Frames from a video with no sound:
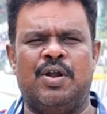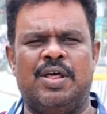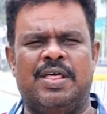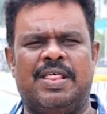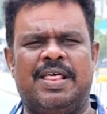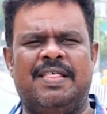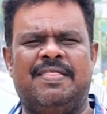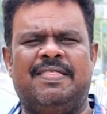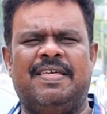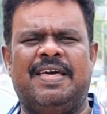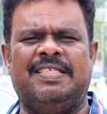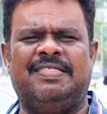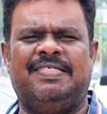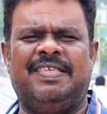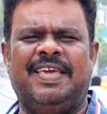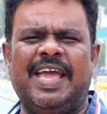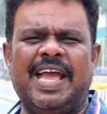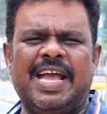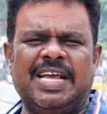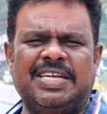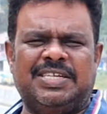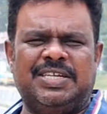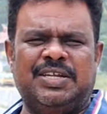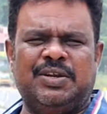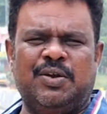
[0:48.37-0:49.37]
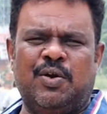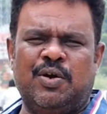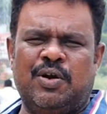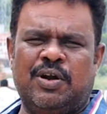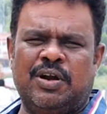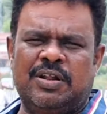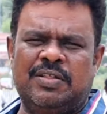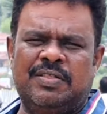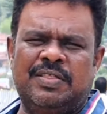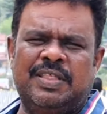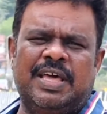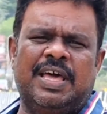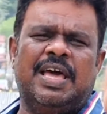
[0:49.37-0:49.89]
ரோடு அதாவது ஜிஎஸ்டி
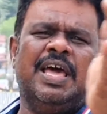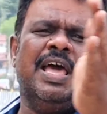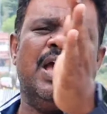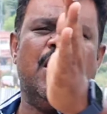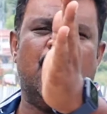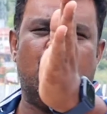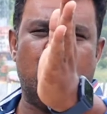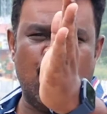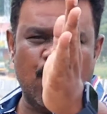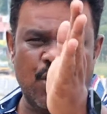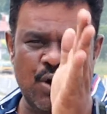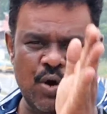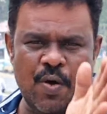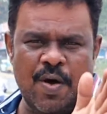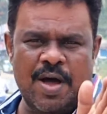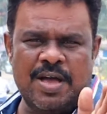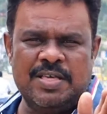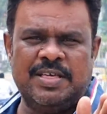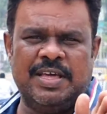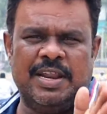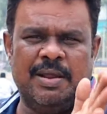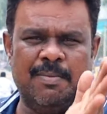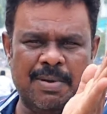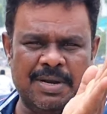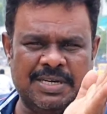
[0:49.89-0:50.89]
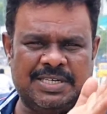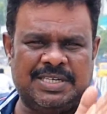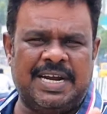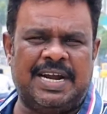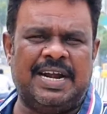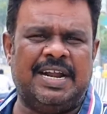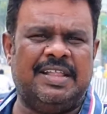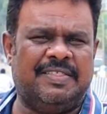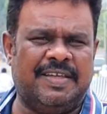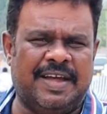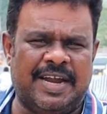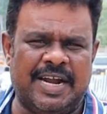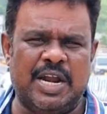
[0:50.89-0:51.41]
ரோட்ல இருந்து கூடுவாஞ்சேரி பஸ்
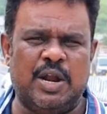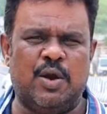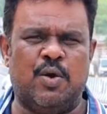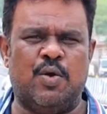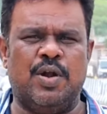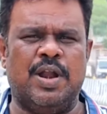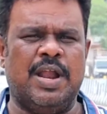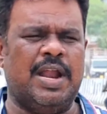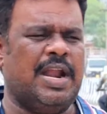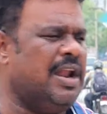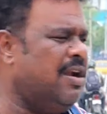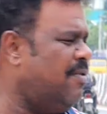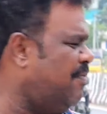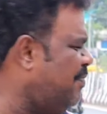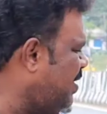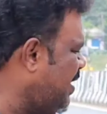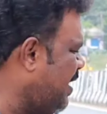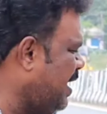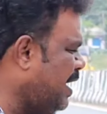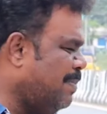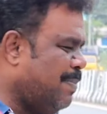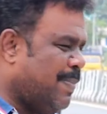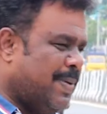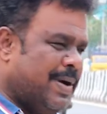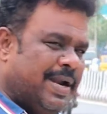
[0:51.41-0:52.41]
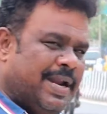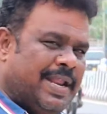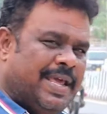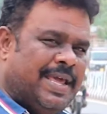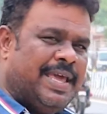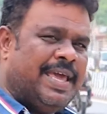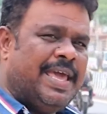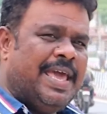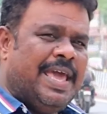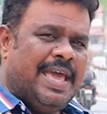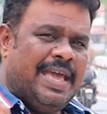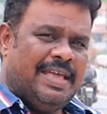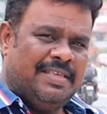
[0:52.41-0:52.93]
ஸ்டாண்டு தாண்டின உடனே லெப்ட் கட் பண்ணி
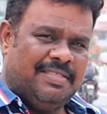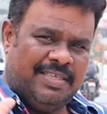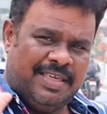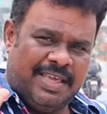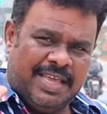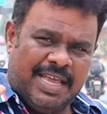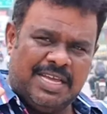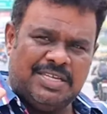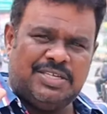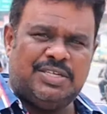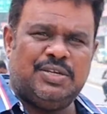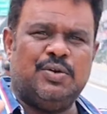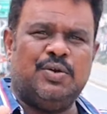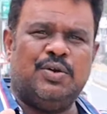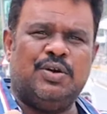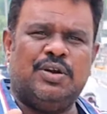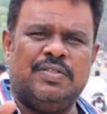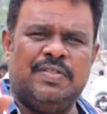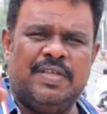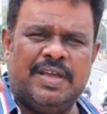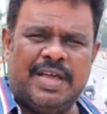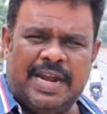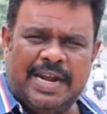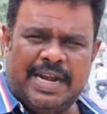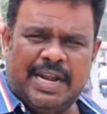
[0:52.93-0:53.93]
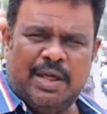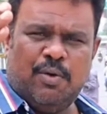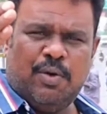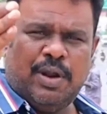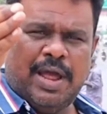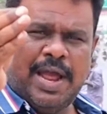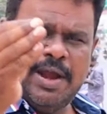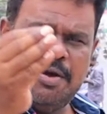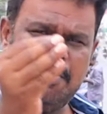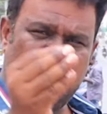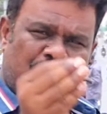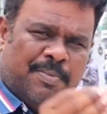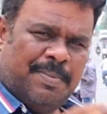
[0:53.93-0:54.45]
ஜிஎஸ்டி ரோட்ல இருந்து கரெக்டாக ஒரு
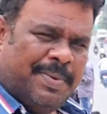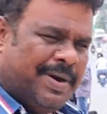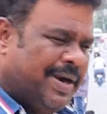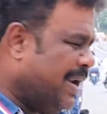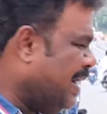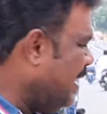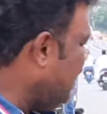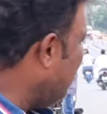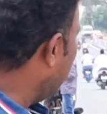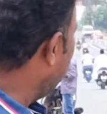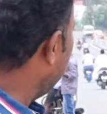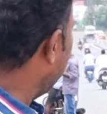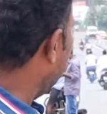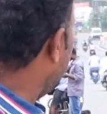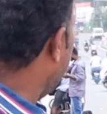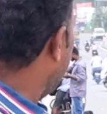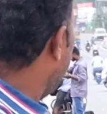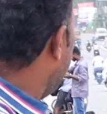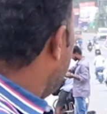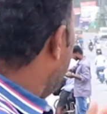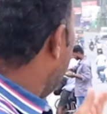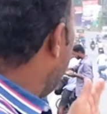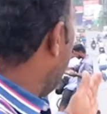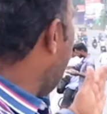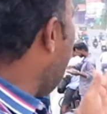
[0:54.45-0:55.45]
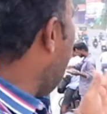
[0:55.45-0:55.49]
ஐநூறு மீட்டர் நிற்கிறோம்